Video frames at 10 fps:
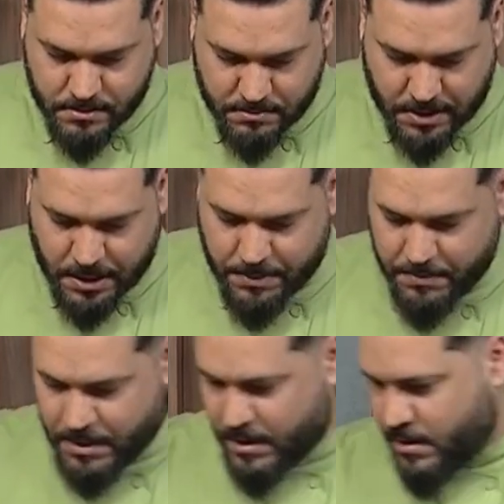مية
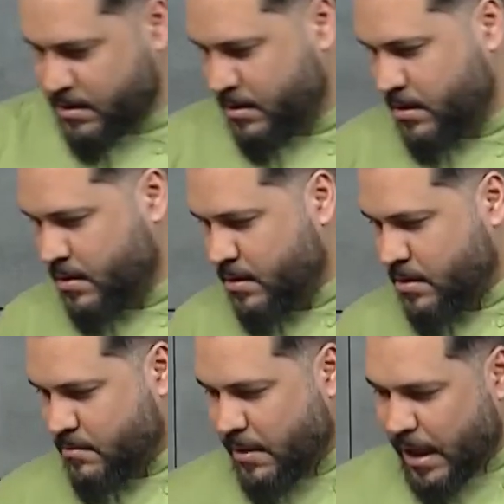بالمية
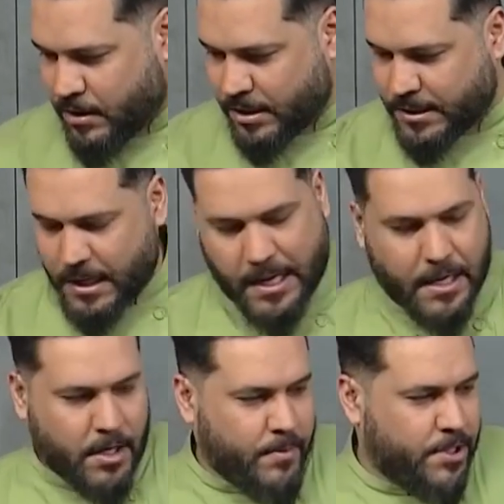ما اقعد راحة
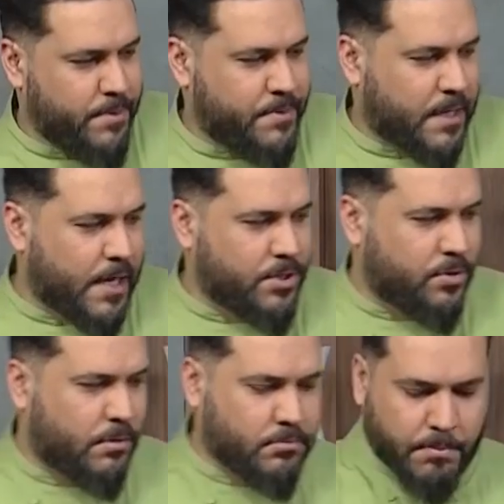قبل جبت
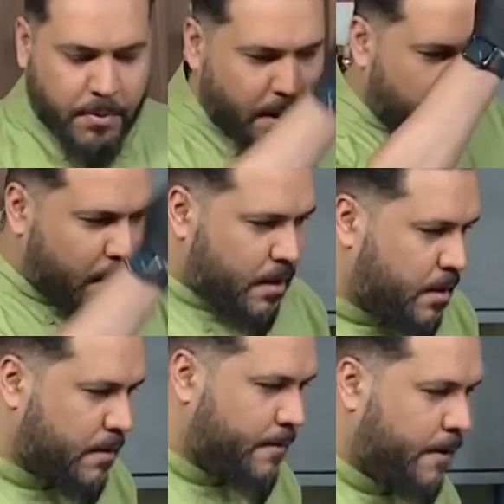الخاشوق طباه
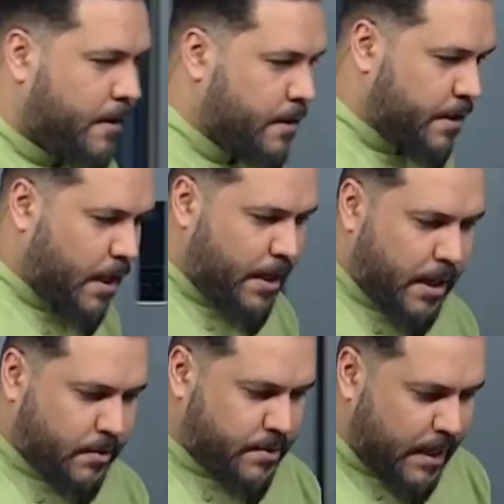يلا
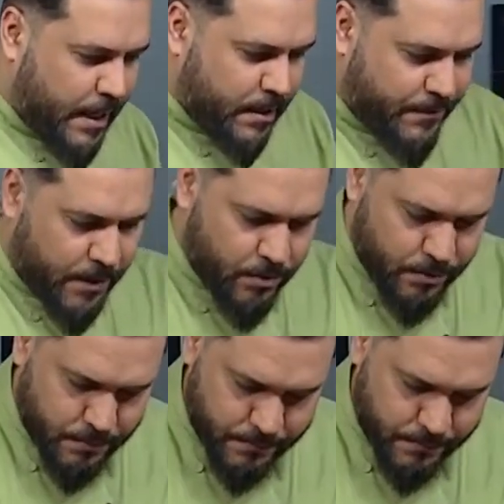ناخذ صال هاتف الو